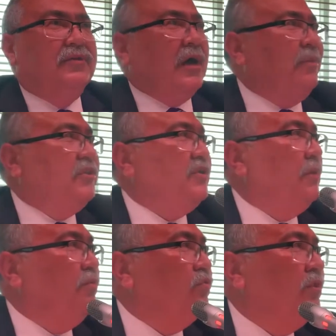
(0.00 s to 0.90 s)
darbe
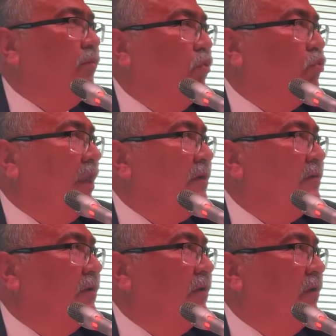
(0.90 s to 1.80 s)
teşebbüsünde bulundular
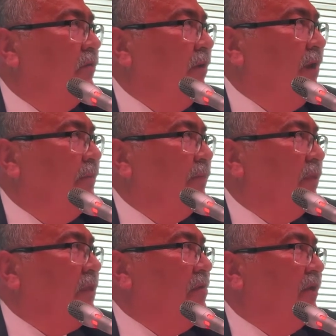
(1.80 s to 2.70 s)
ve
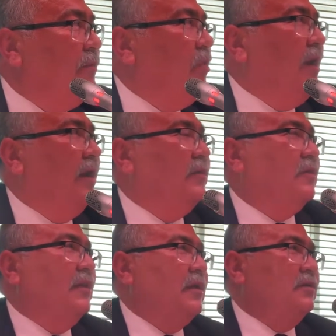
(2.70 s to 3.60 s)
devleti bu hale
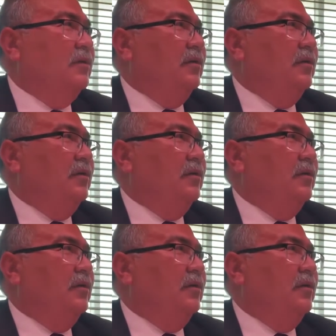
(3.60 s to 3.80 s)
getirdiler.